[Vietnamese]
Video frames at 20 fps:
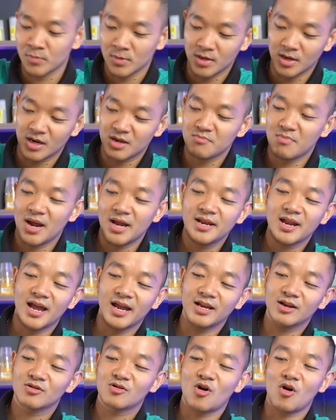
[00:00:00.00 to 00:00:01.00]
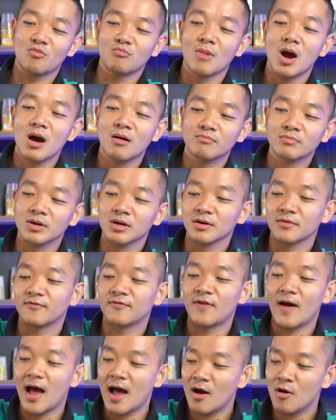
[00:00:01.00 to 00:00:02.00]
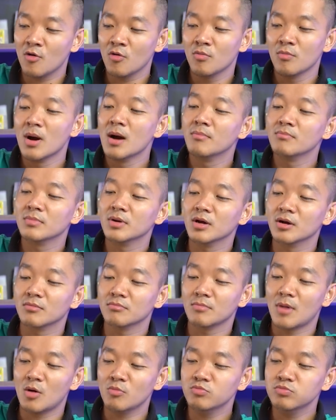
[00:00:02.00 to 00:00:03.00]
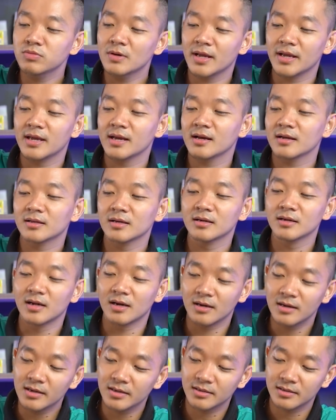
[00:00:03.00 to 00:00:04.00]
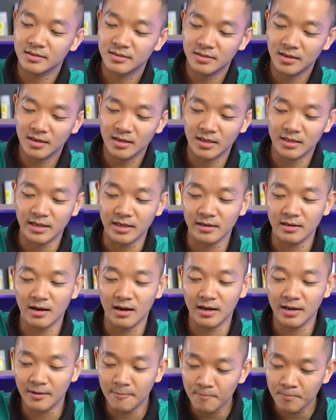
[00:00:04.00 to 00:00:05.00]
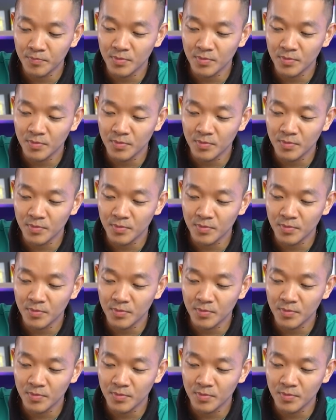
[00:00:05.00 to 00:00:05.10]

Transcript: những cái máy này nó còn bơm được phao, bơm được bóng này kia các thứ nữa, rất là tiện lợi.